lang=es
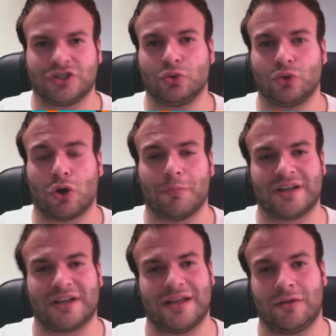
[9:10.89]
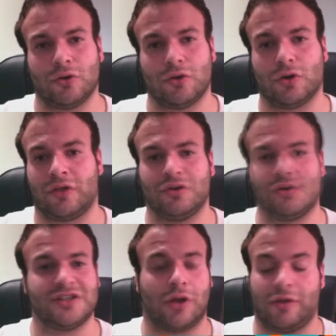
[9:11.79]
Si tú te compras la edición
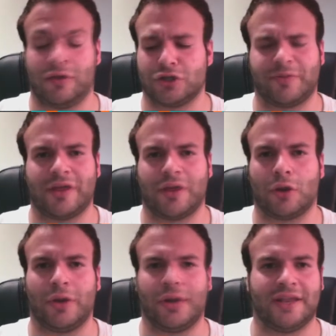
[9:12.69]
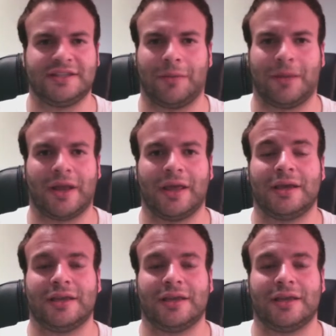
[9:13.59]
coleccionista o la edición especial, como le queréis llamar,